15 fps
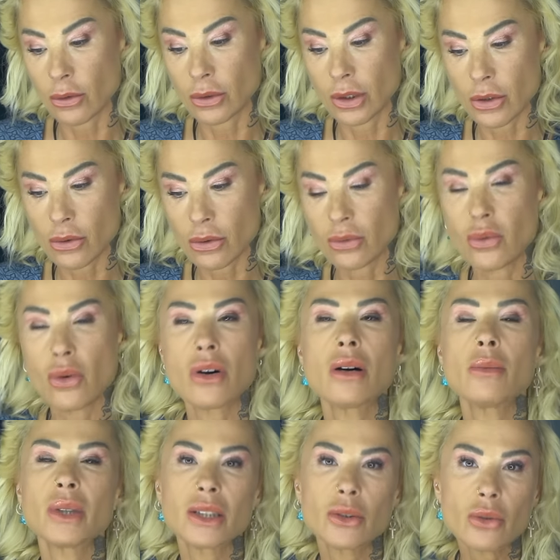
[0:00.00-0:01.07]
O da şu
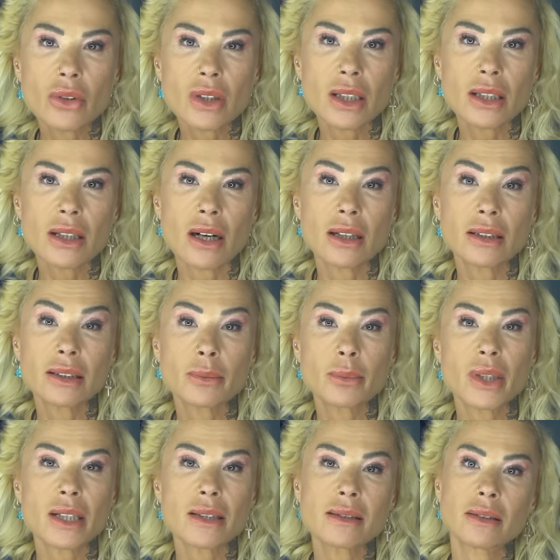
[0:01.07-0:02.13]
foami diyor ki artık
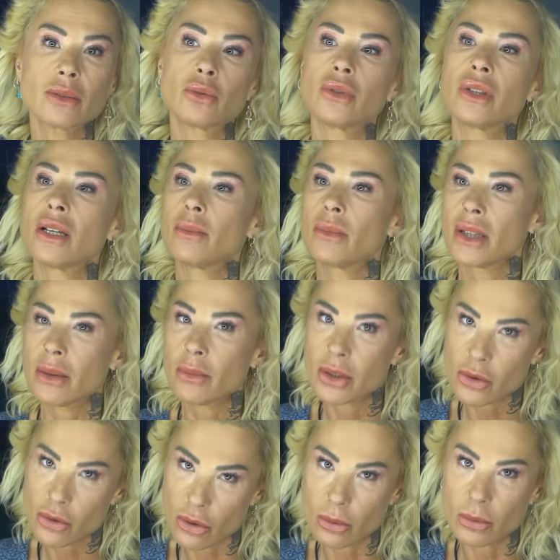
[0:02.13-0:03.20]
plastik kullanmaya bir
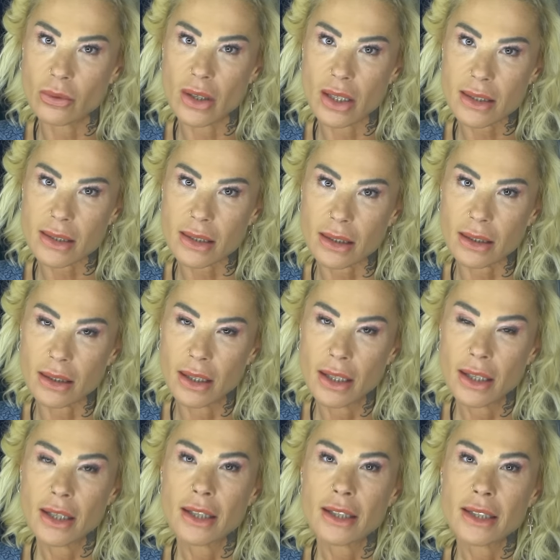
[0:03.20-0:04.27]
son mu versek?
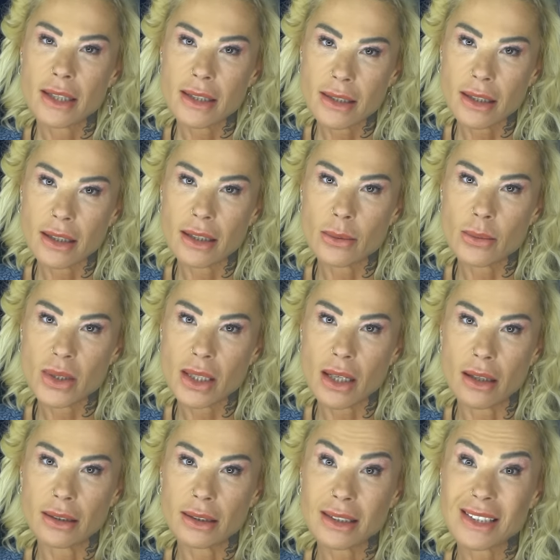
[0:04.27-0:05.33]
gezegenimize
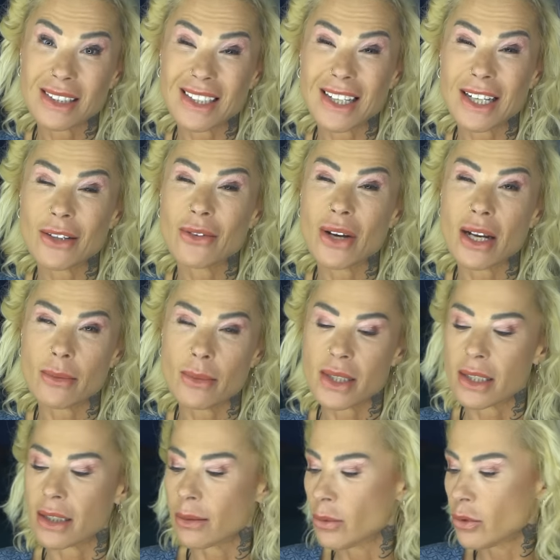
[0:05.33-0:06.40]
artık zarar
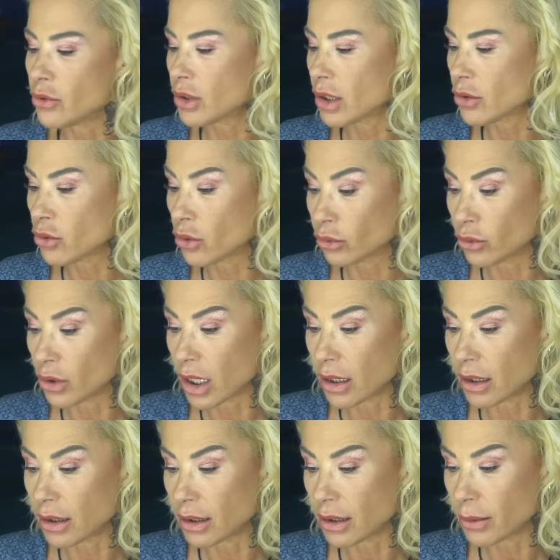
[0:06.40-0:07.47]
vermesek. mi? O yüzden çok
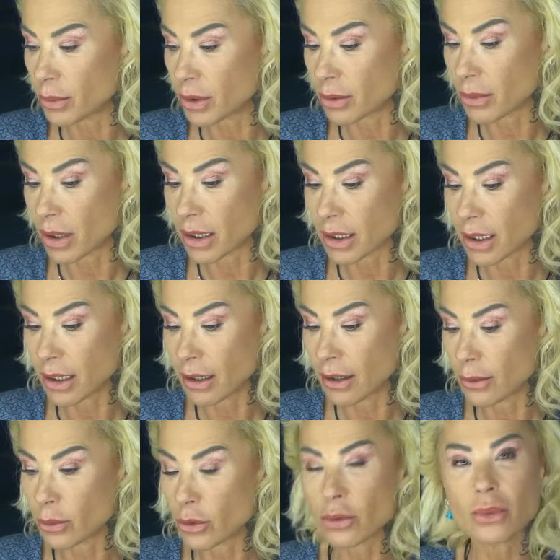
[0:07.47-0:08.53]
duyarlı bir marka.
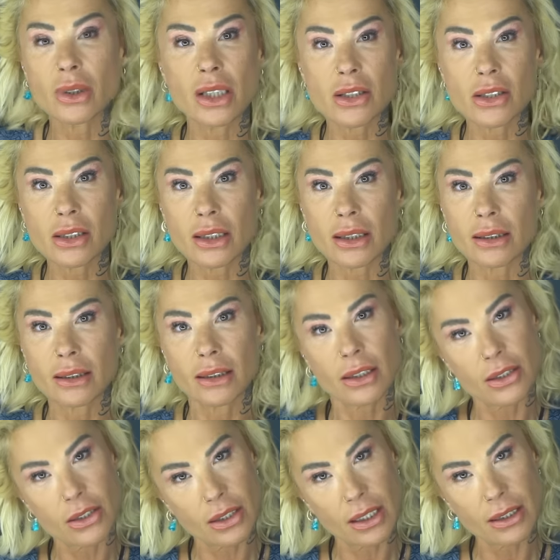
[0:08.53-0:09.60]
Bugün bana eşlik ettikleri
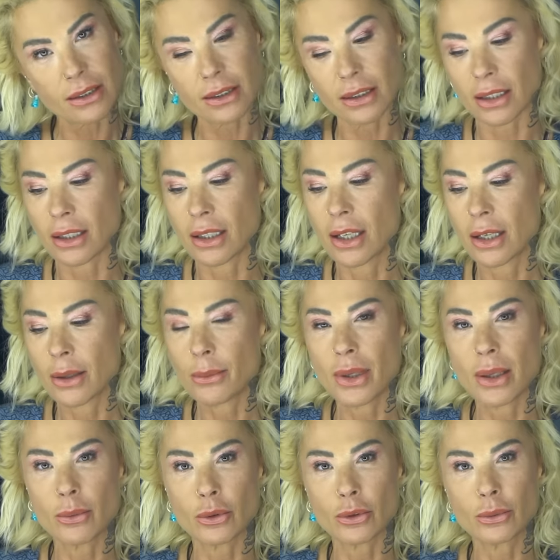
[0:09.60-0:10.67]
için ekstra
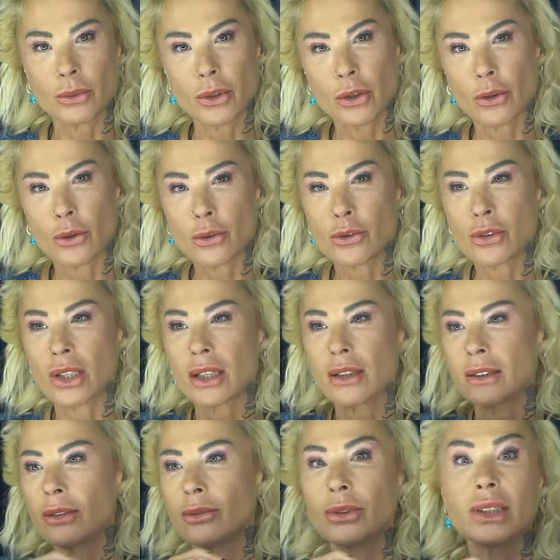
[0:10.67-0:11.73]
memnunum. O yüzden
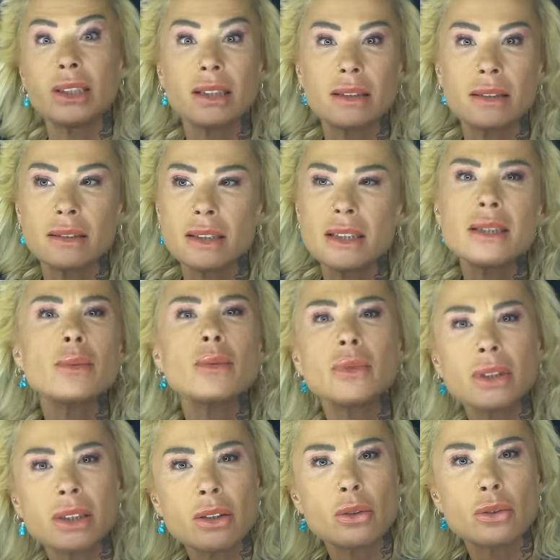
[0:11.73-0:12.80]
fındık, ismi
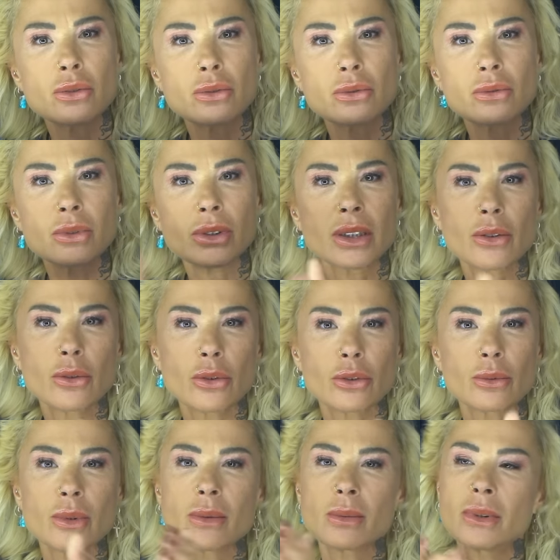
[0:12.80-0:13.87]
fındık olsun. Fındık
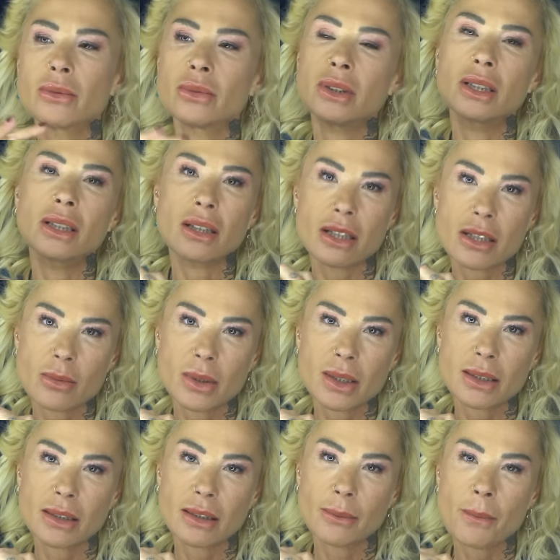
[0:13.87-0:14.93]
koydum ismine, fındıkla açmak
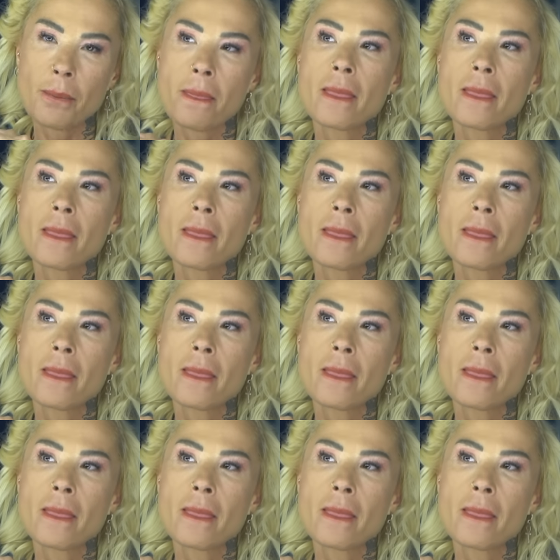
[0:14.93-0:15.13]
istedim.